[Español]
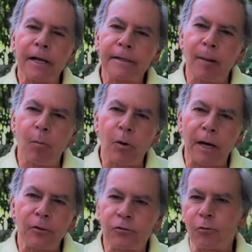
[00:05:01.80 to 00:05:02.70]
están
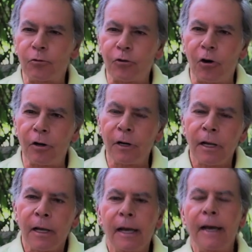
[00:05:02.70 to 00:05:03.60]
buscando solución
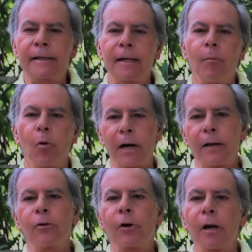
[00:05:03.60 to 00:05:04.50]
están
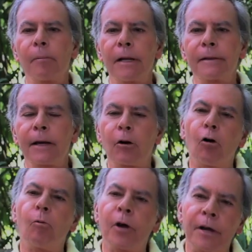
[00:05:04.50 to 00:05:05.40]
buscando realmente
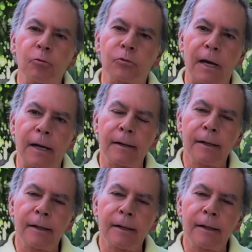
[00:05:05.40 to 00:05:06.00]
cómo ejecutar